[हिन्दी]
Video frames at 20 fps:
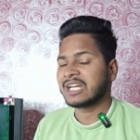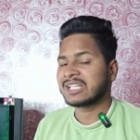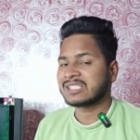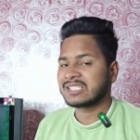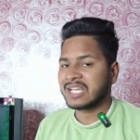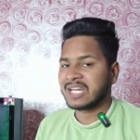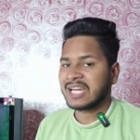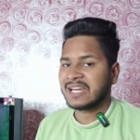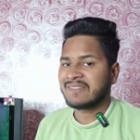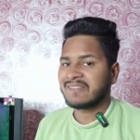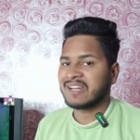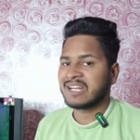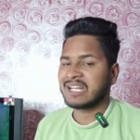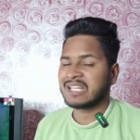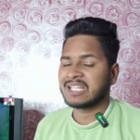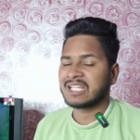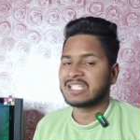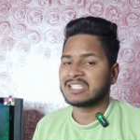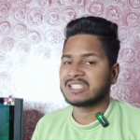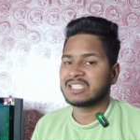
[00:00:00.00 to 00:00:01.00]
एंड सेकंड
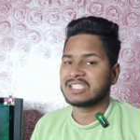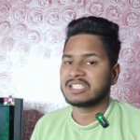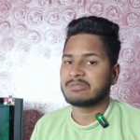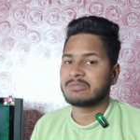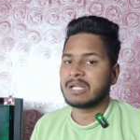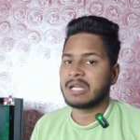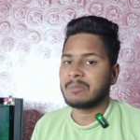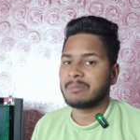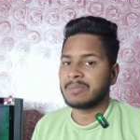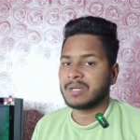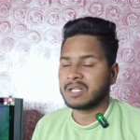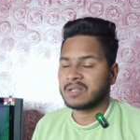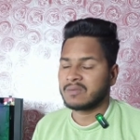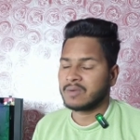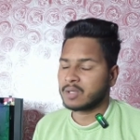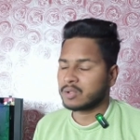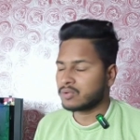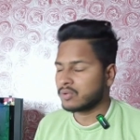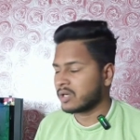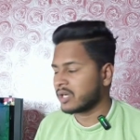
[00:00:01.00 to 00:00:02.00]
वेरियंट आता है सिक्स जी बी रैम
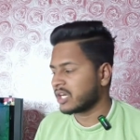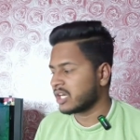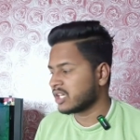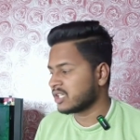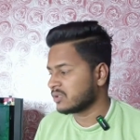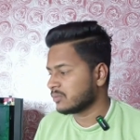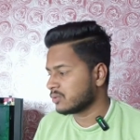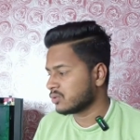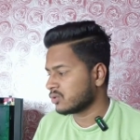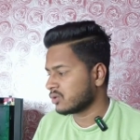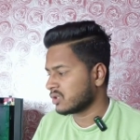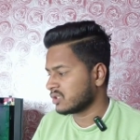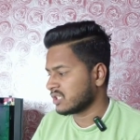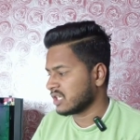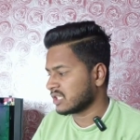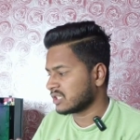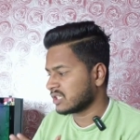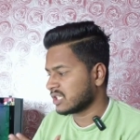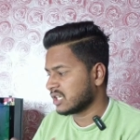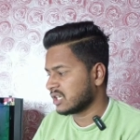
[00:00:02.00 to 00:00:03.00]
प्लस वन ट्वेंटी एट जी बी स्टोरेज
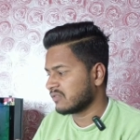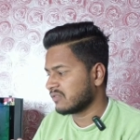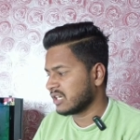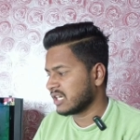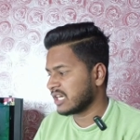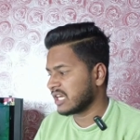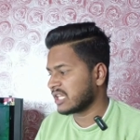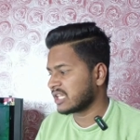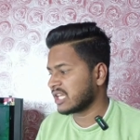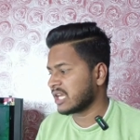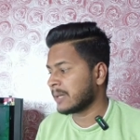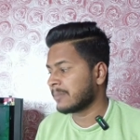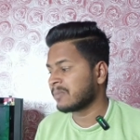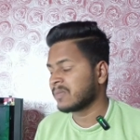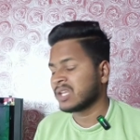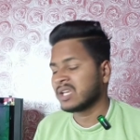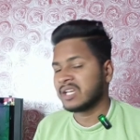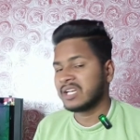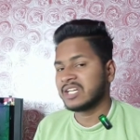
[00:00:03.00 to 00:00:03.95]
के साथ थर्ड वेरियंट आता है